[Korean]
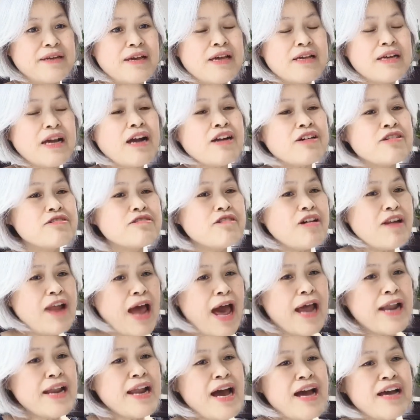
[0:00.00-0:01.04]
그러니까 그걸
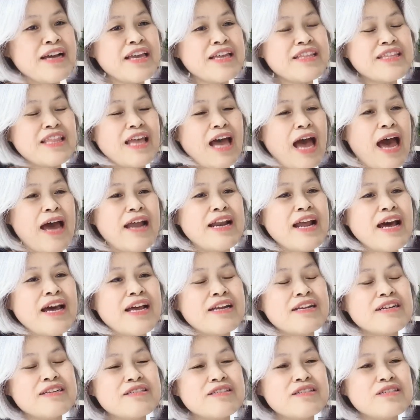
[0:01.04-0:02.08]
안 하겠다 안
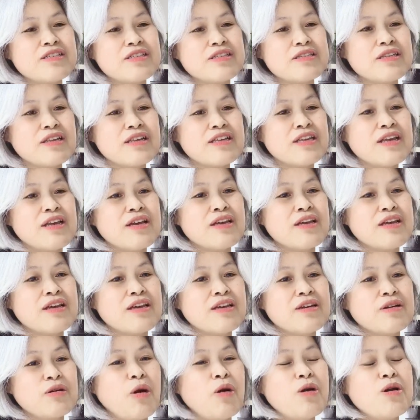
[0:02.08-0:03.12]
하는
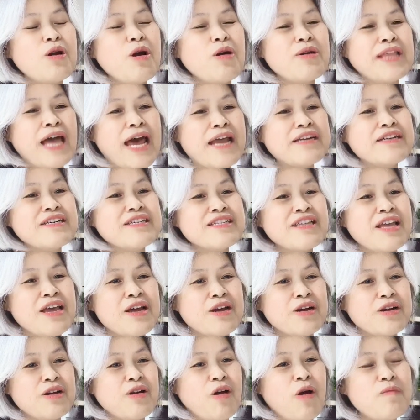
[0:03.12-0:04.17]
걸로 나는
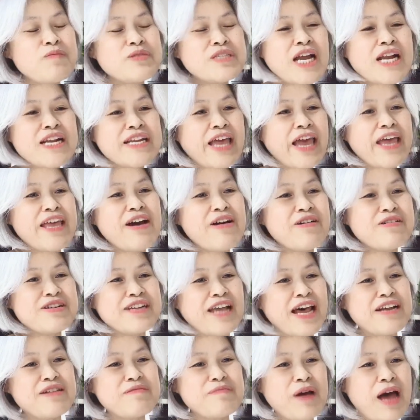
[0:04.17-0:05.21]
검찰 개혁을
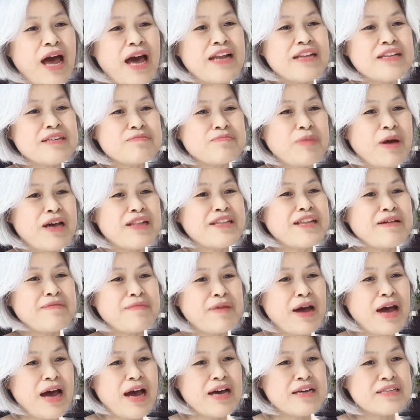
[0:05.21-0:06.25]
나는 아, 받아
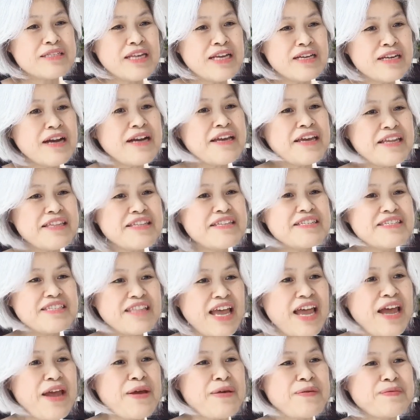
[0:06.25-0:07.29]

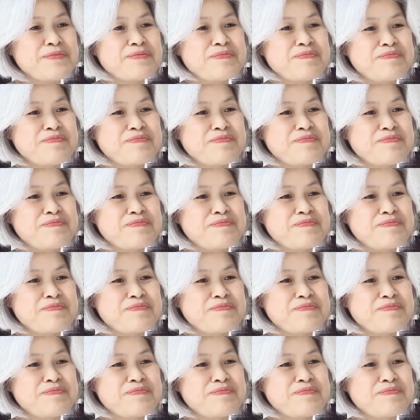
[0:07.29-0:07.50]
생각했는데